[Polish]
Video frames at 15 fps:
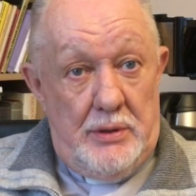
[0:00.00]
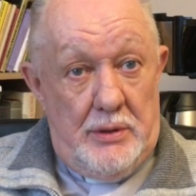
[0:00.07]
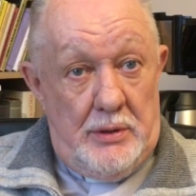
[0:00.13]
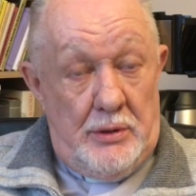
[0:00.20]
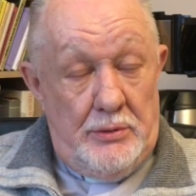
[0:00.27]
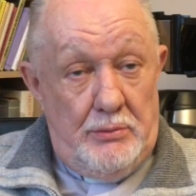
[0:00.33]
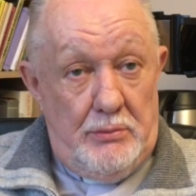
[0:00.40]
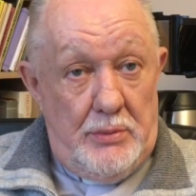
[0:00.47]

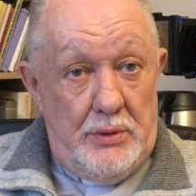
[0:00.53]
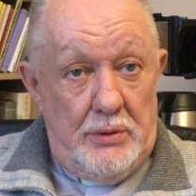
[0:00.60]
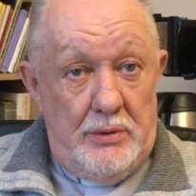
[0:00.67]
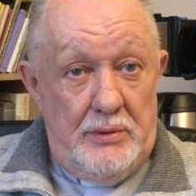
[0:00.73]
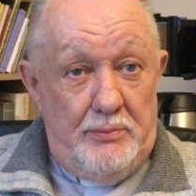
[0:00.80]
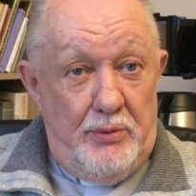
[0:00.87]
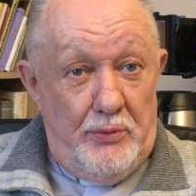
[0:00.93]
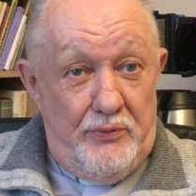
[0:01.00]
On
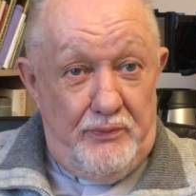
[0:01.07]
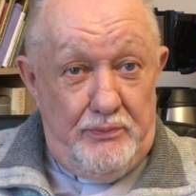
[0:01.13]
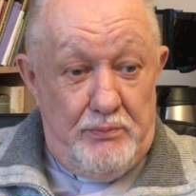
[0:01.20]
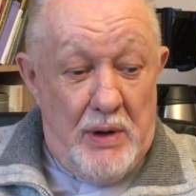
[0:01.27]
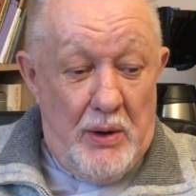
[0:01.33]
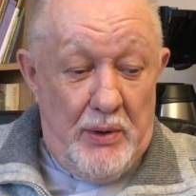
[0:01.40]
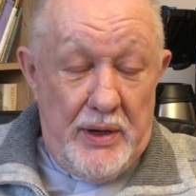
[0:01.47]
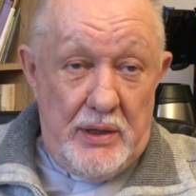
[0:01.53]

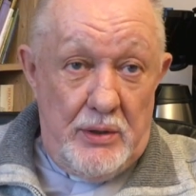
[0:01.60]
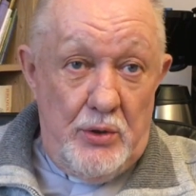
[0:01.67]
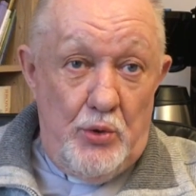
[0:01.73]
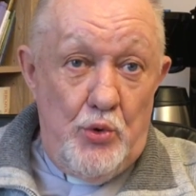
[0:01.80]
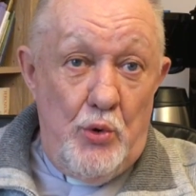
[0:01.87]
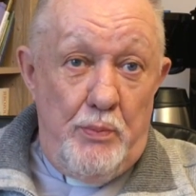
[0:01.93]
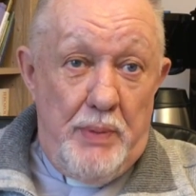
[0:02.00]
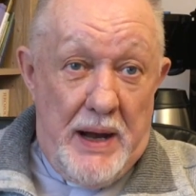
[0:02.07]
małego
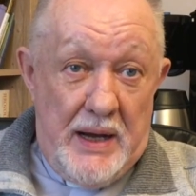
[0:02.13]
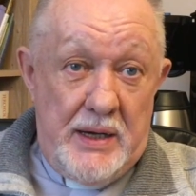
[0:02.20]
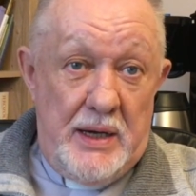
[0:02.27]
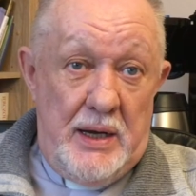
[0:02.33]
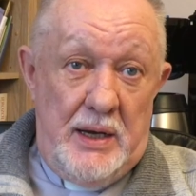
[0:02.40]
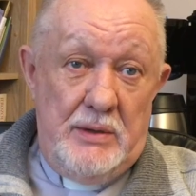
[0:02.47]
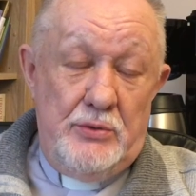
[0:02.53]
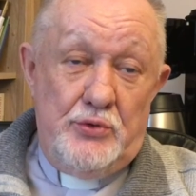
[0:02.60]

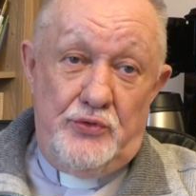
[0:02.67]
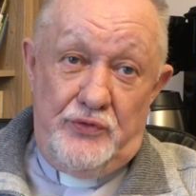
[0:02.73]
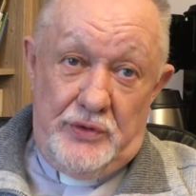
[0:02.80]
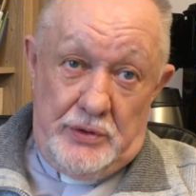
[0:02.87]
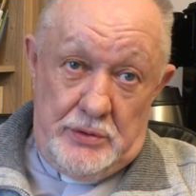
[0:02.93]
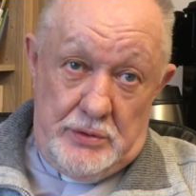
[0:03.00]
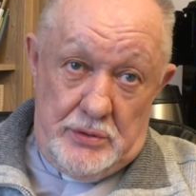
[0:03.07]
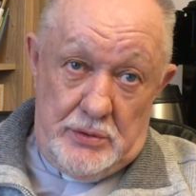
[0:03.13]
chłopaka już
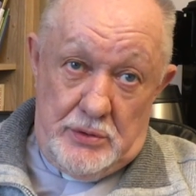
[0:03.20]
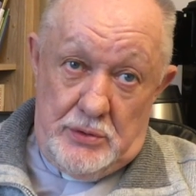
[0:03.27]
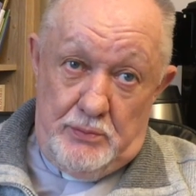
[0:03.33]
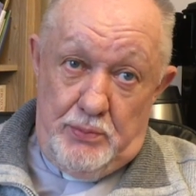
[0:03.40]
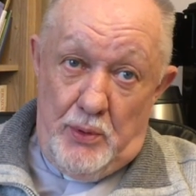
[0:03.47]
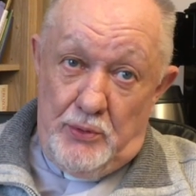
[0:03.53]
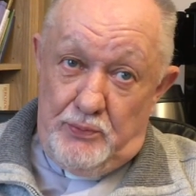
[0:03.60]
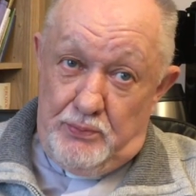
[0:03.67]

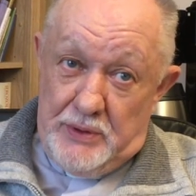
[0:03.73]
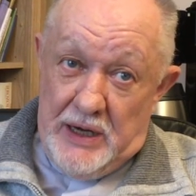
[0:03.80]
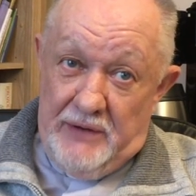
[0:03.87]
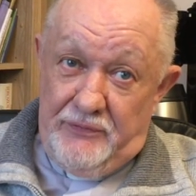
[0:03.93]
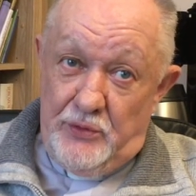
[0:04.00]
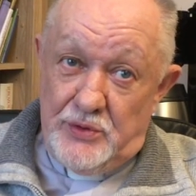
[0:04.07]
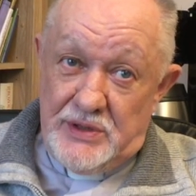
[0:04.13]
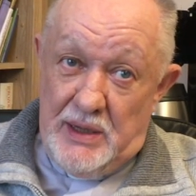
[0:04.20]

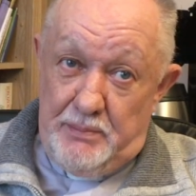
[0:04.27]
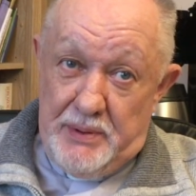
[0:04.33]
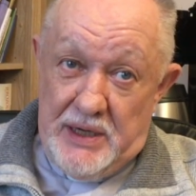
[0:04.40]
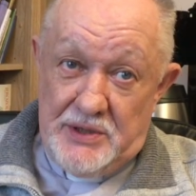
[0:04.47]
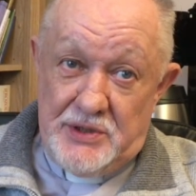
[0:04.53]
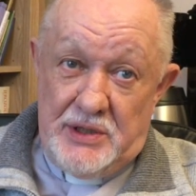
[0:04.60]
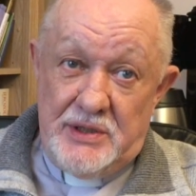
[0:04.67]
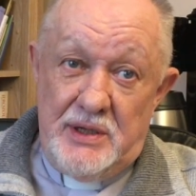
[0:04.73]
potrafił
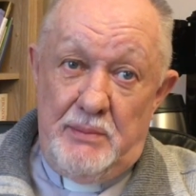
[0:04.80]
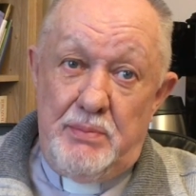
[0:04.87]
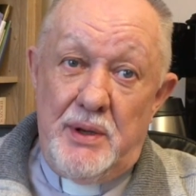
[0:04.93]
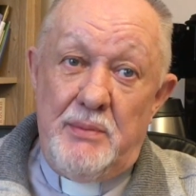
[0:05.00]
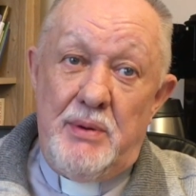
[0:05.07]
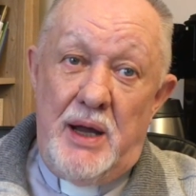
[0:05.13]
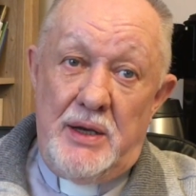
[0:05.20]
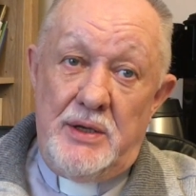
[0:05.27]
zapraszać na
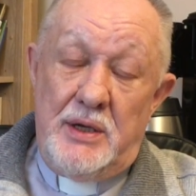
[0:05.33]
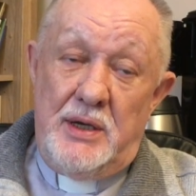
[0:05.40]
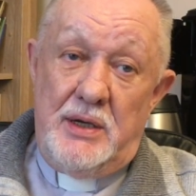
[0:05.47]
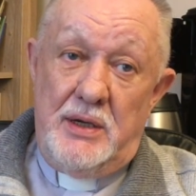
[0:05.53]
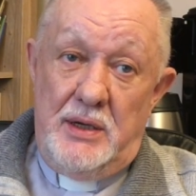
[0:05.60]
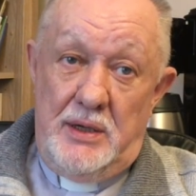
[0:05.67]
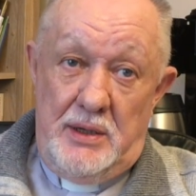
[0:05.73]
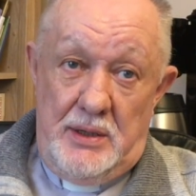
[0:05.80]
plebanie,
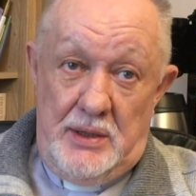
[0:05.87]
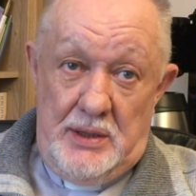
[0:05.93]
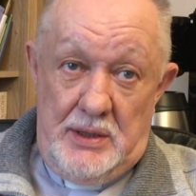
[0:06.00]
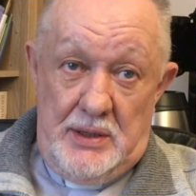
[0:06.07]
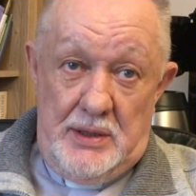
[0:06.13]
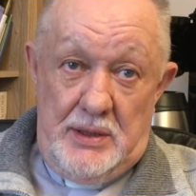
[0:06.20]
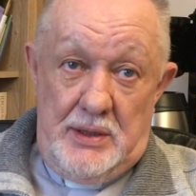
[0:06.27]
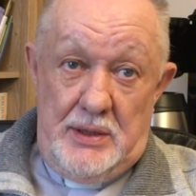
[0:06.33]

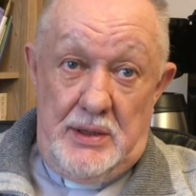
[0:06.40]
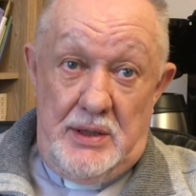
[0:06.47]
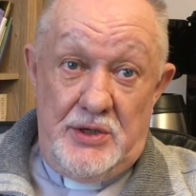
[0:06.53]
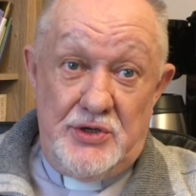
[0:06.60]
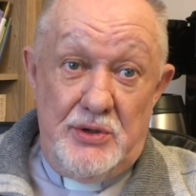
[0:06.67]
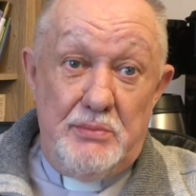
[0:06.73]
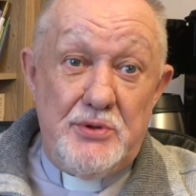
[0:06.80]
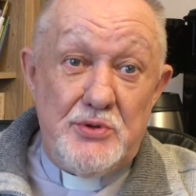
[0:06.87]

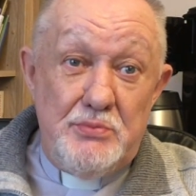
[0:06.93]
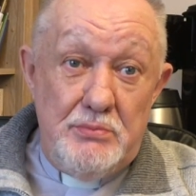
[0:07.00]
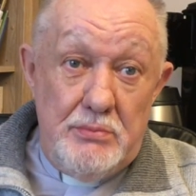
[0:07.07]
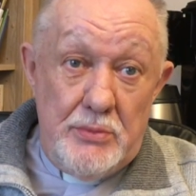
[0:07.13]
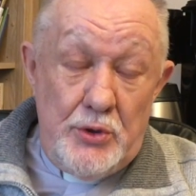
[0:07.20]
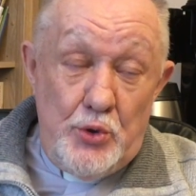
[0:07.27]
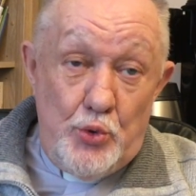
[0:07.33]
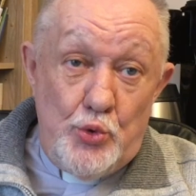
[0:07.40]
żebyś
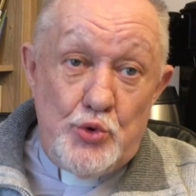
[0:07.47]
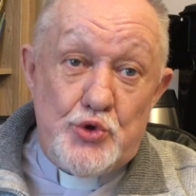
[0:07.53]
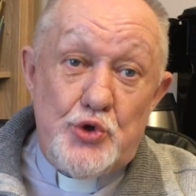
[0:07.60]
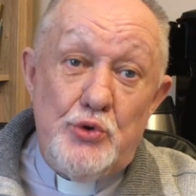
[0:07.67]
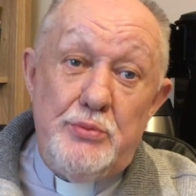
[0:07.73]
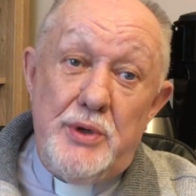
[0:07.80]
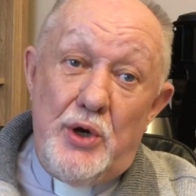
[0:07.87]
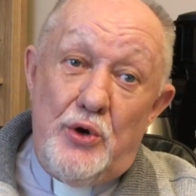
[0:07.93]
i
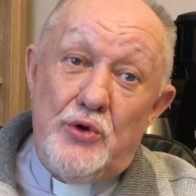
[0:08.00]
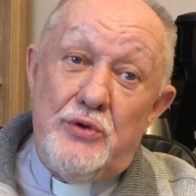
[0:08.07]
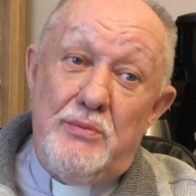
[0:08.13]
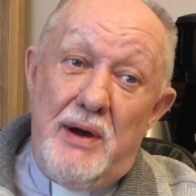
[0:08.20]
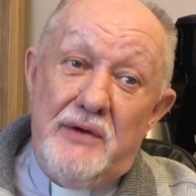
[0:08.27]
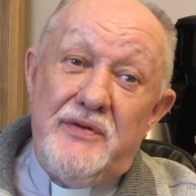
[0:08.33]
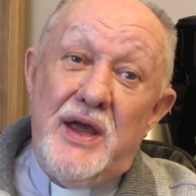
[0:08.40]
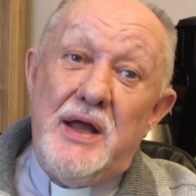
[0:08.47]
uczył mnie
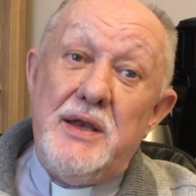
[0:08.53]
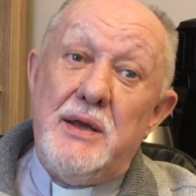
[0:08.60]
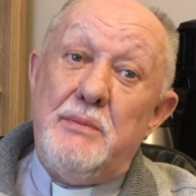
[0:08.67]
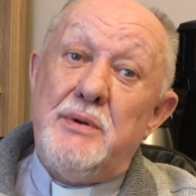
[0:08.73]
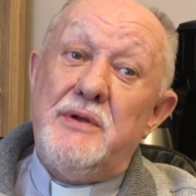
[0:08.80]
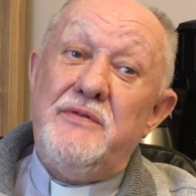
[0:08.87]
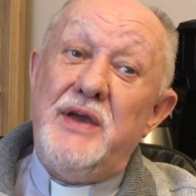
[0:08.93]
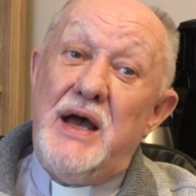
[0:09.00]
odmawiania
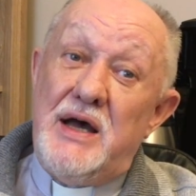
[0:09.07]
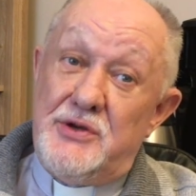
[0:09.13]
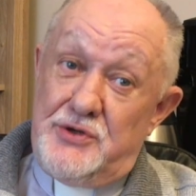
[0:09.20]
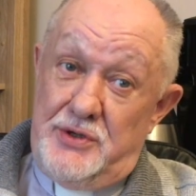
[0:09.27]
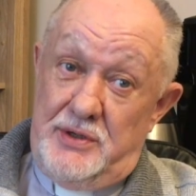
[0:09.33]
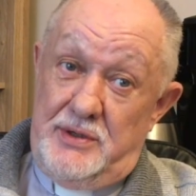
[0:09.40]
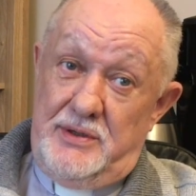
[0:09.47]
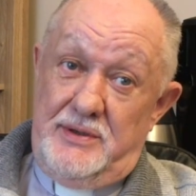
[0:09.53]

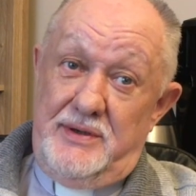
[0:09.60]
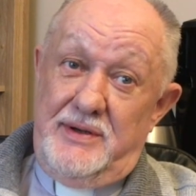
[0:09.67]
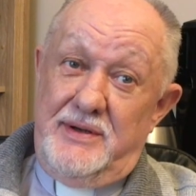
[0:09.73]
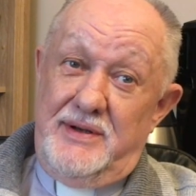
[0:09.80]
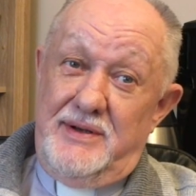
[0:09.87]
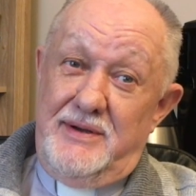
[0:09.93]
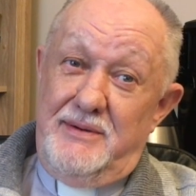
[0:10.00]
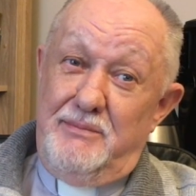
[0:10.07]
brewiarza
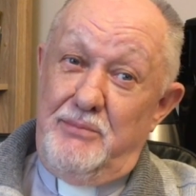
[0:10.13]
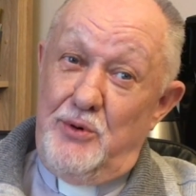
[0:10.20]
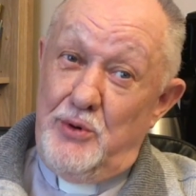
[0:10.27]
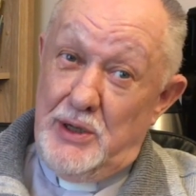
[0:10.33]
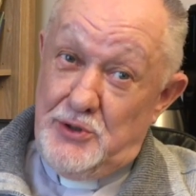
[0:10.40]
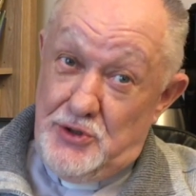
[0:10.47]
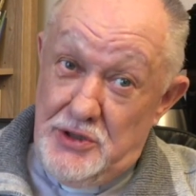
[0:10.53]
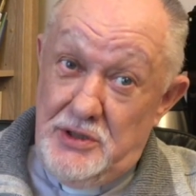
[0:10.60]
po
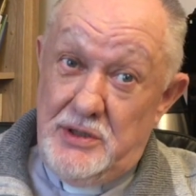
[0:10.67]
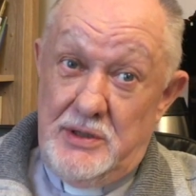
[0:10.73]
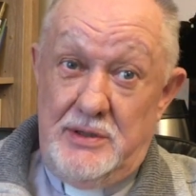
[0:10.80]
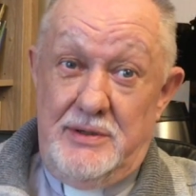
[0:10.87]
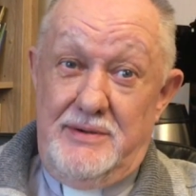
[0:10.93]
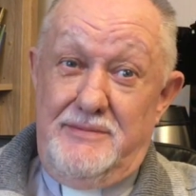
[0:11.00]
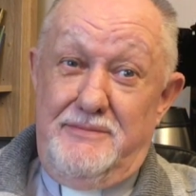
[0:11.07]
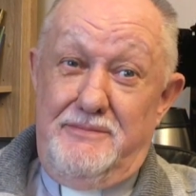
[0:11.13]
łacinie.